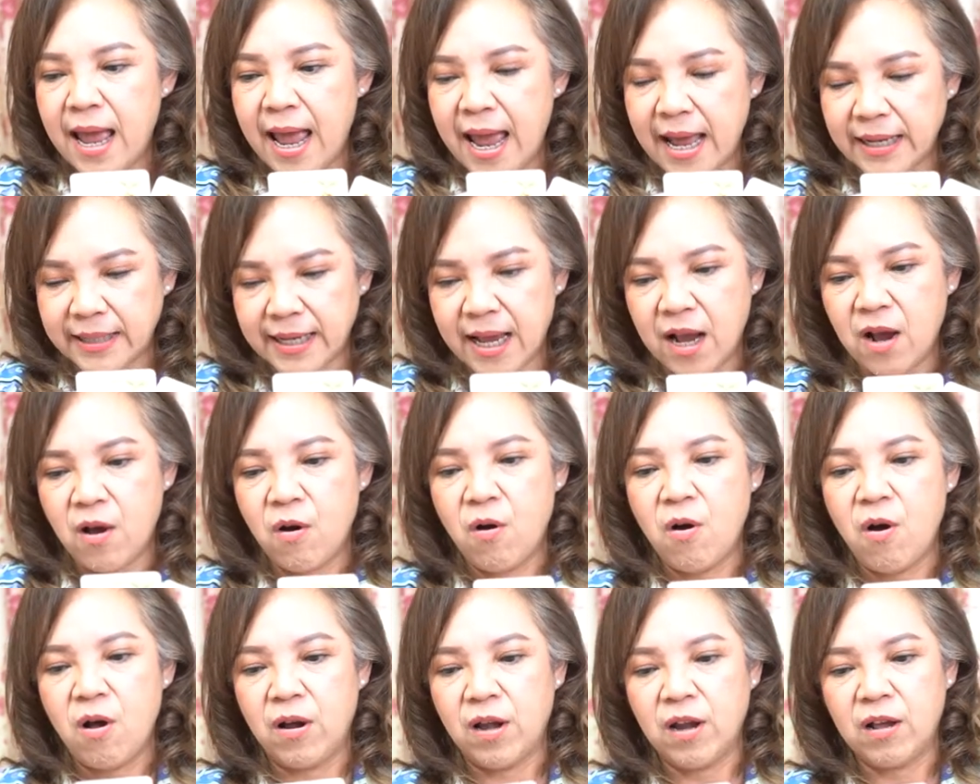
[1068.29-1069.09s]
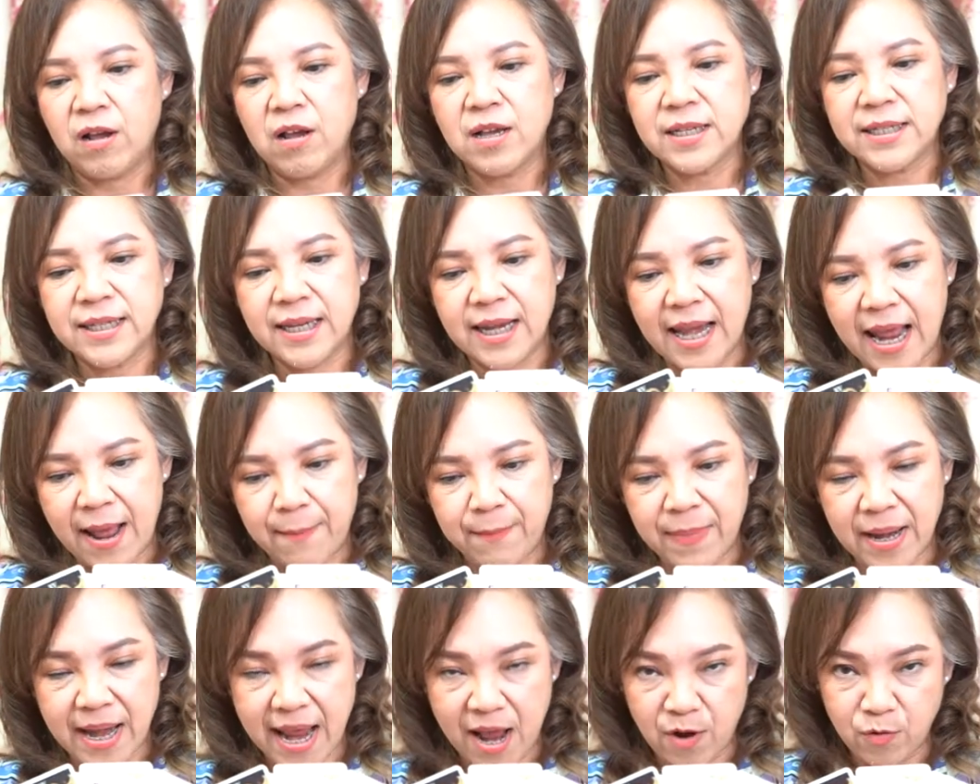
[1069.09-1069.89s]
หาทางออกแล้วก็ชนะ
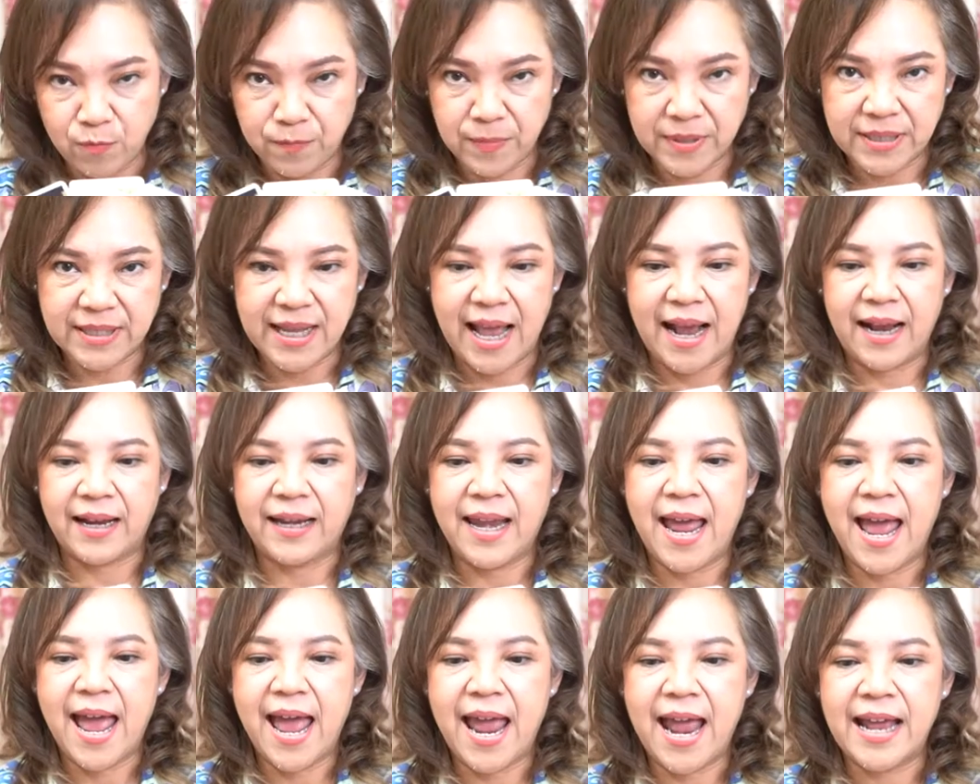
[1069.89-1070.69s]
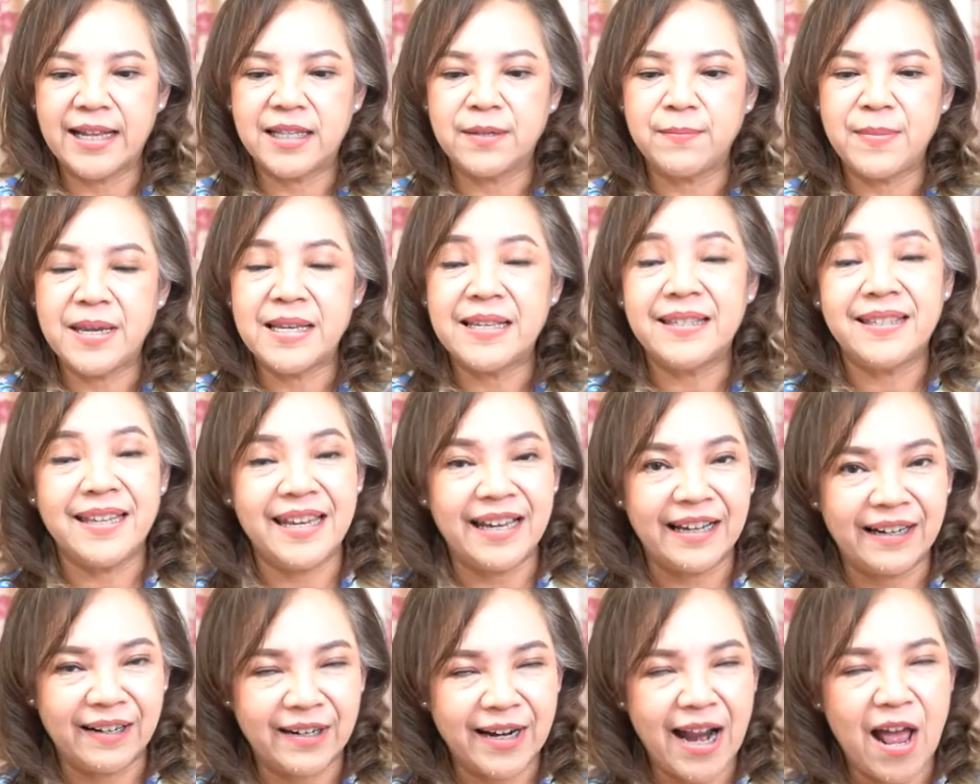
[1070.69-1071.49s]
ปัญหาอุปสรรคได้อาจจะมี
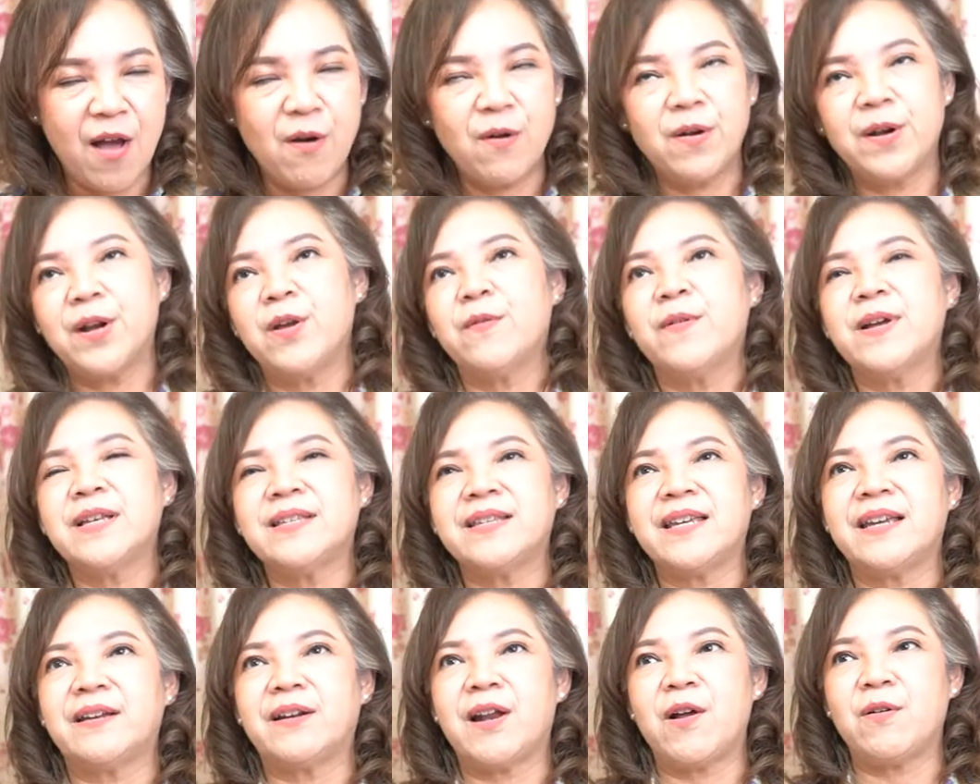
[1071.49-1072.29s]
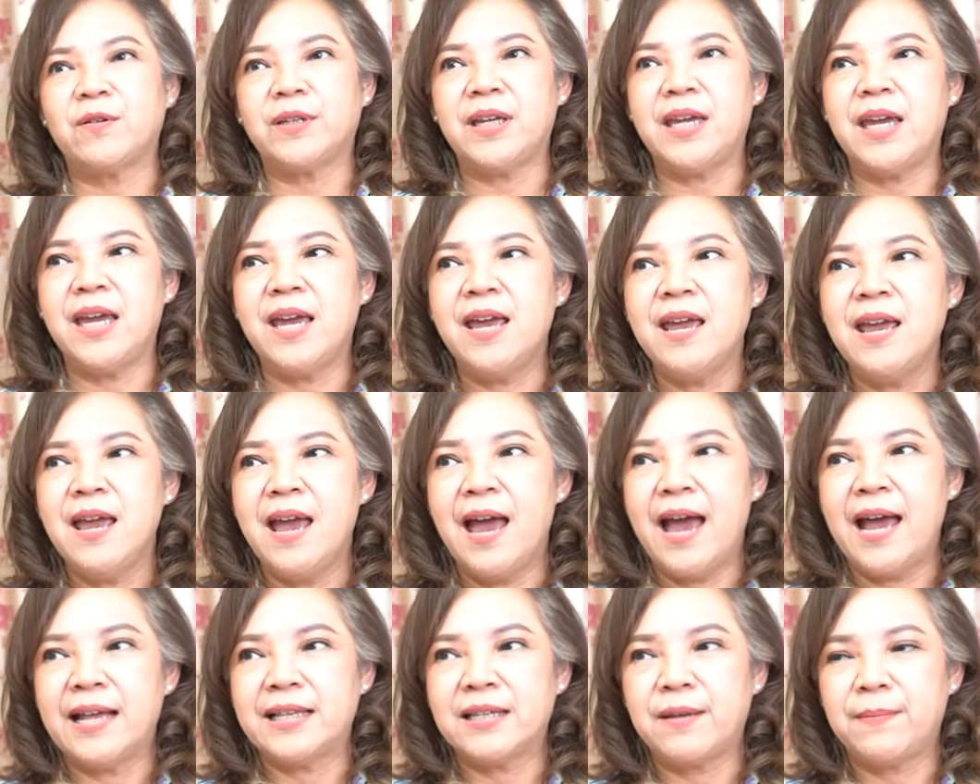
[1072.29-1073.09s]
สิ่งเร้าเขาเรียกว่าสิ่งเร้าที่
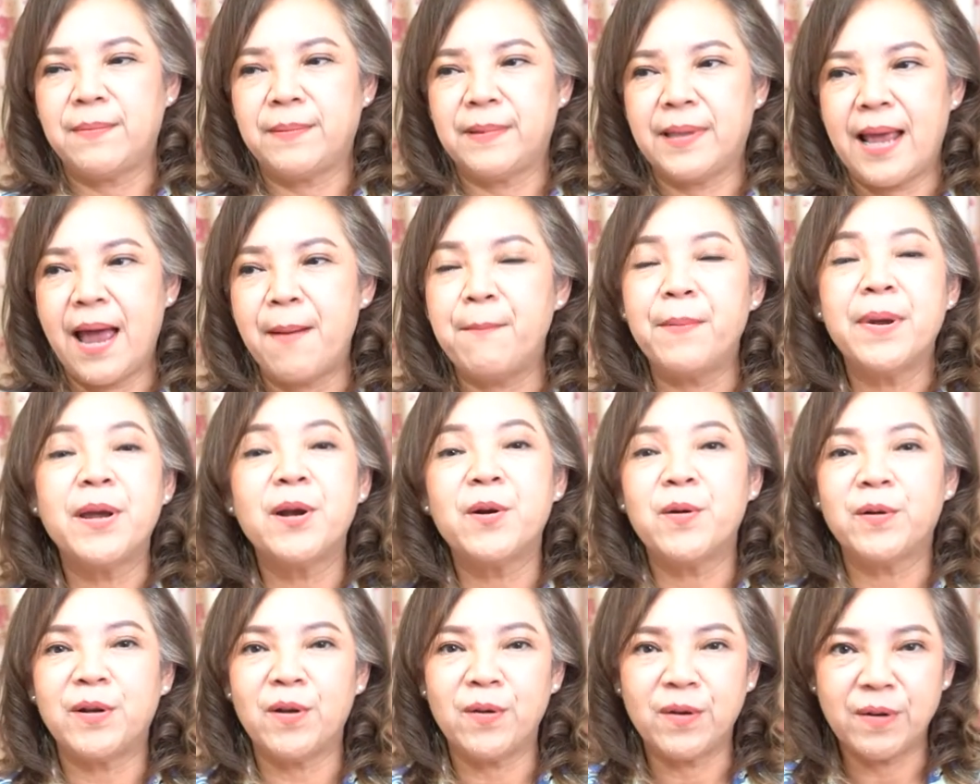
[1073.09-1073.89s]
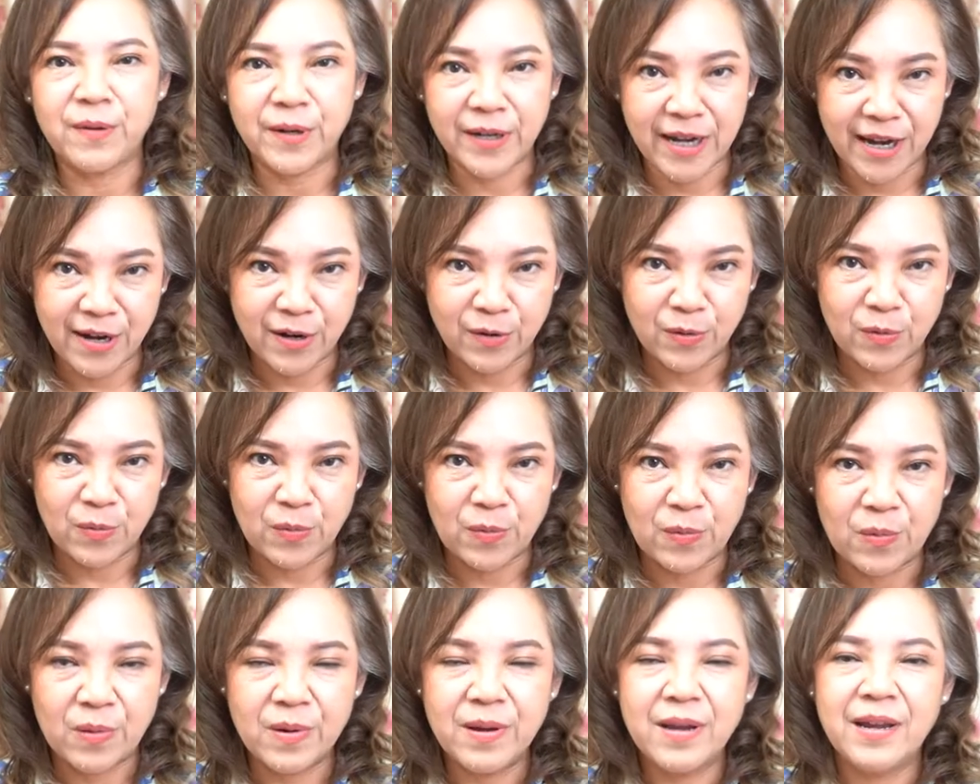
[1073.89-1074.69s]
อาจจะทำให้เราต้องเรียน
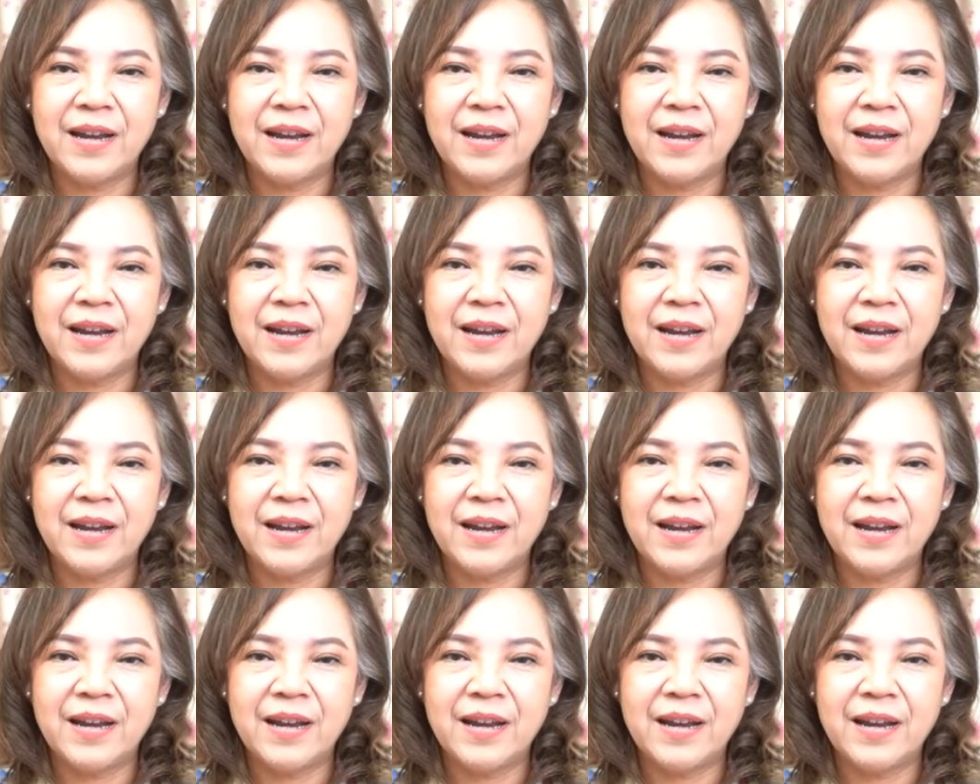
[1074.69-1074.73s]
รู้